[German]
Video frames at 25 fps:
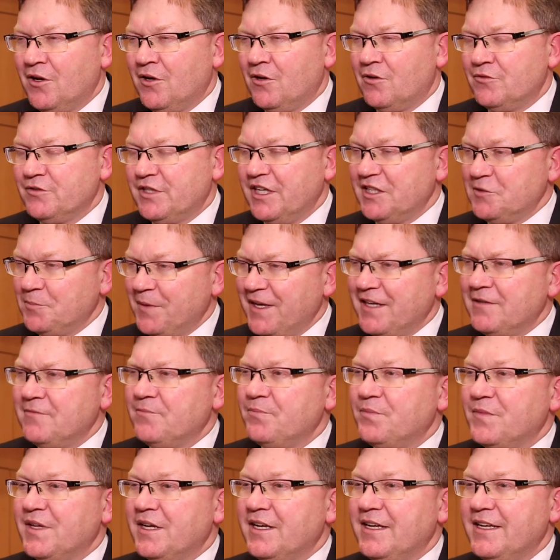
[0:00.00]
Und
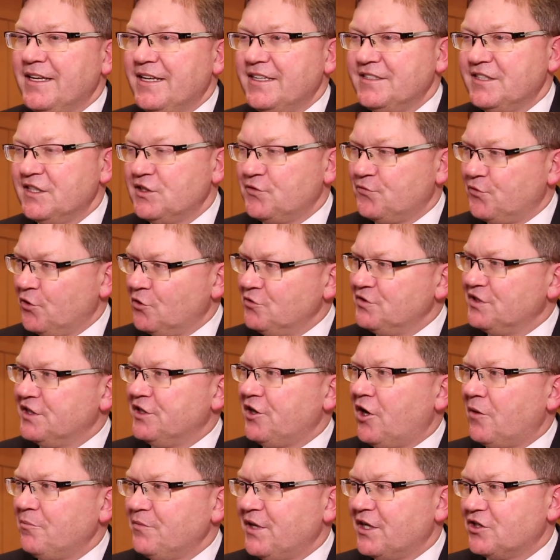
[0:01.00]
deswegen ist es für uns
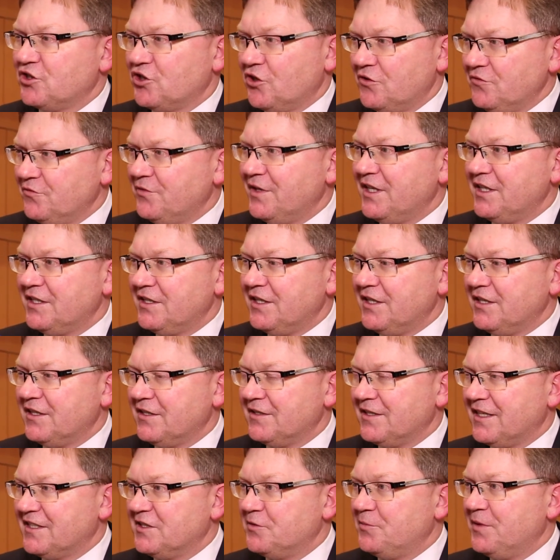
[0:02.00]
in Amberg schon
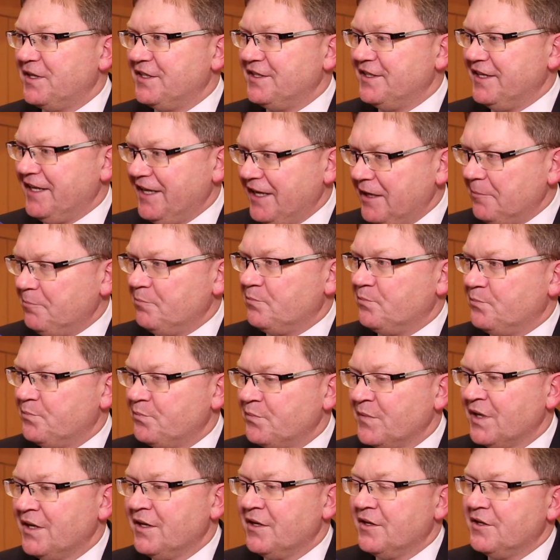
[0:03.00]
wichtig, dass wir neben
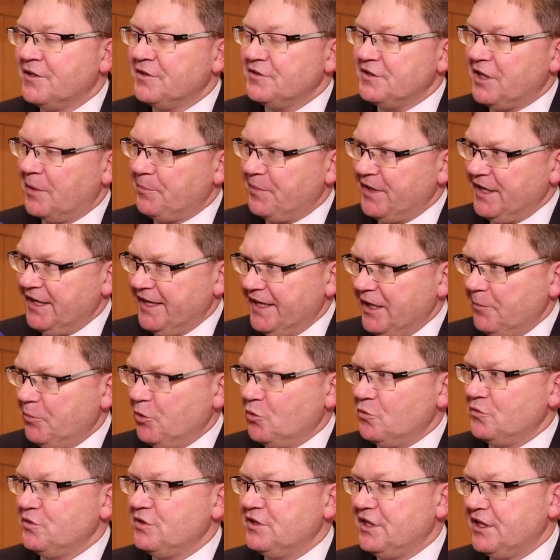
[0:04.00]
der
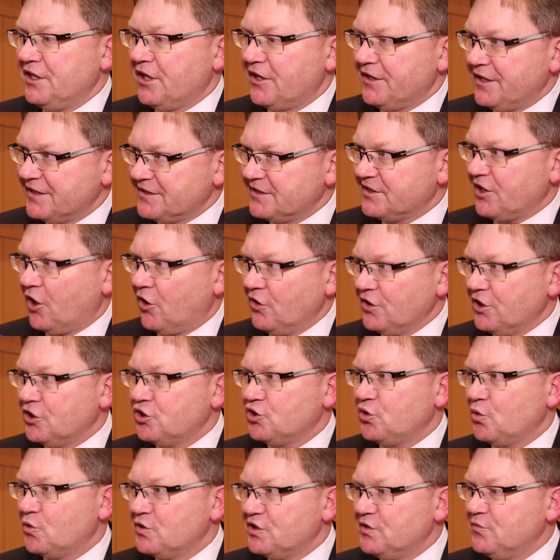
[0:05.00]
Belebung, die ja jetzt
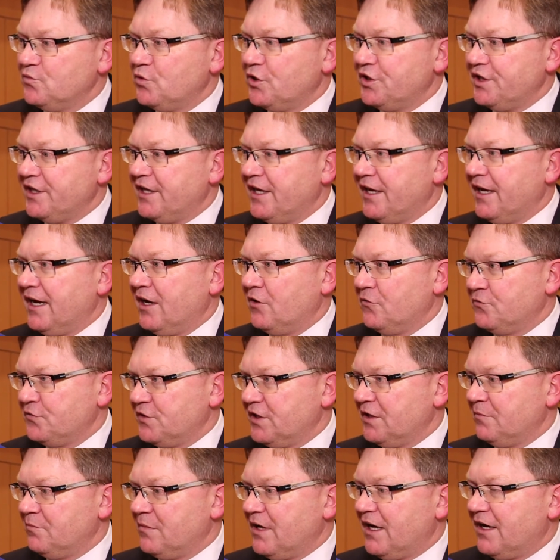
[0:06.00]
angestoßen wurde auf
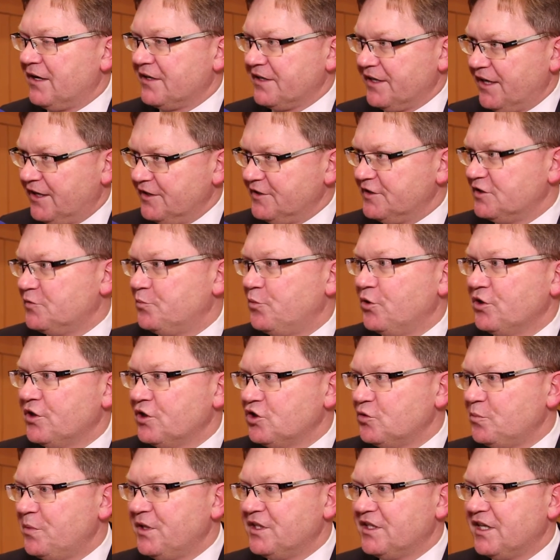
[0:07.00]
dem Areal des
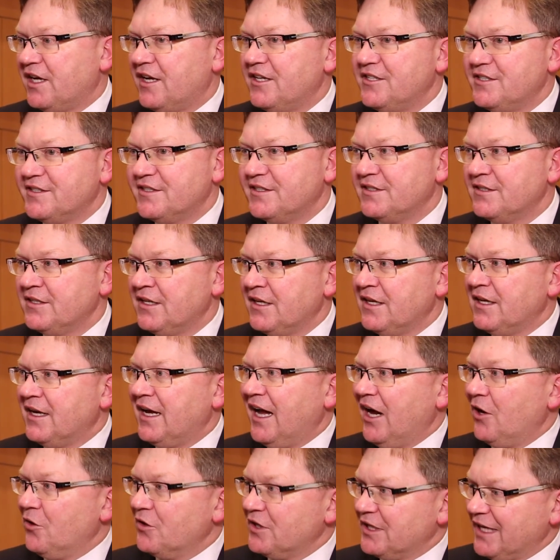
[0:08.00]
Bürgerspitals,
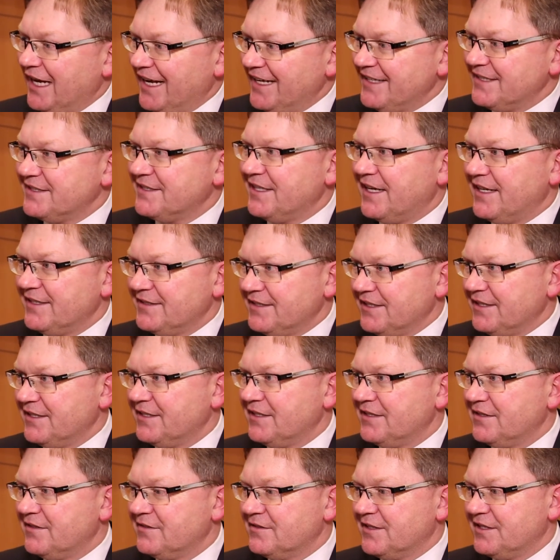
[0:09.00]
auch
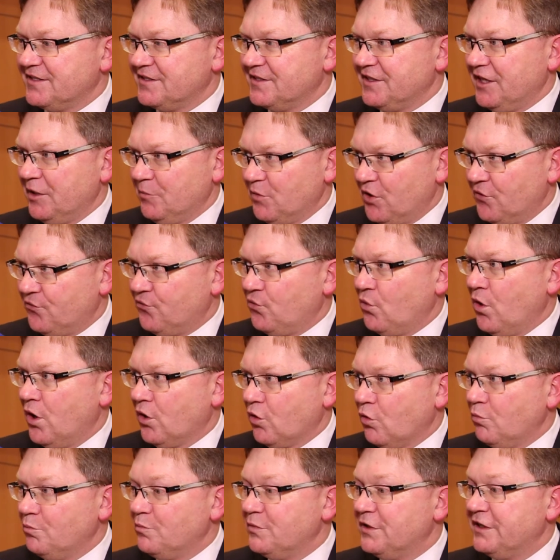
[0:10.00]
gleichzeitig das Thema
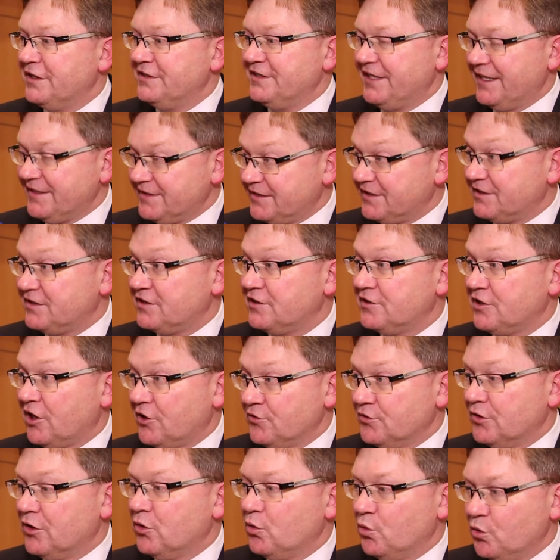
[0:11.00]
Forum jetzt
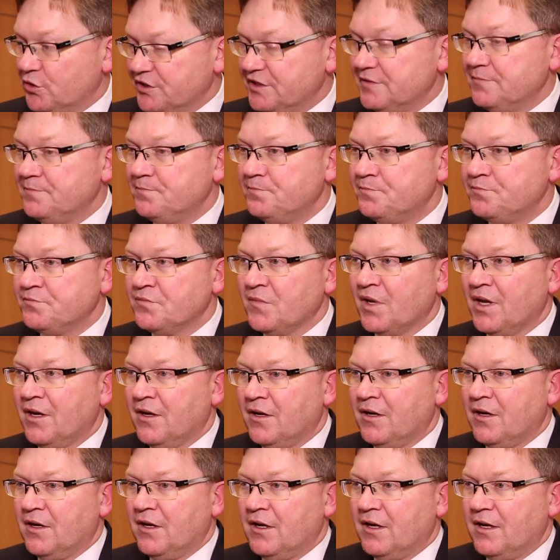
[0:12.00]
dann lösen.
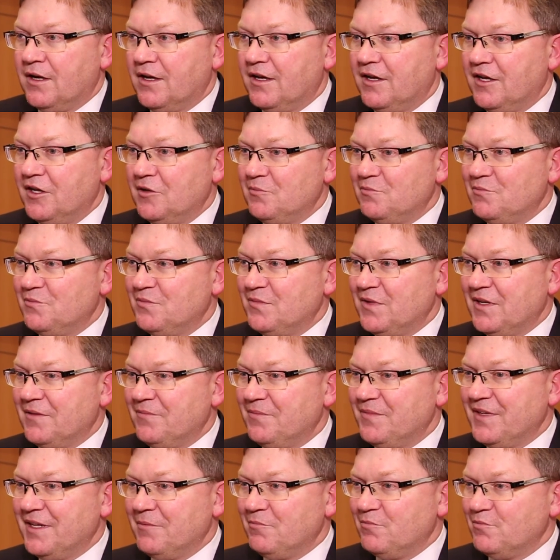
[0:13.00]
Ähm,
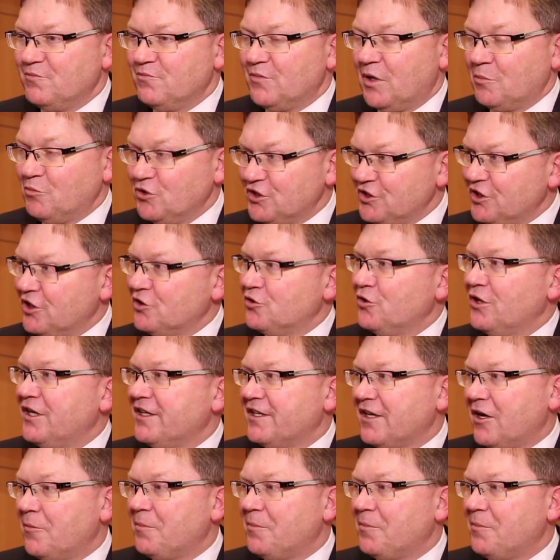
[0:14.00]
man muss natürlich